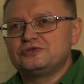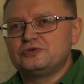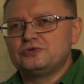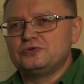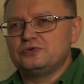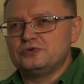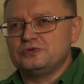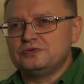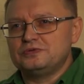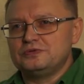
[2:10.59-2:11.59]

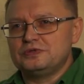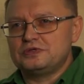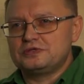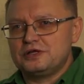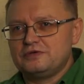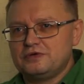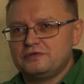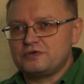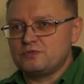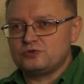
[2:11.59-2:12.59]
что э, это слова,
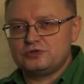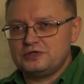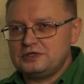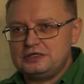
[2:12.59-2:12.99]
возможно,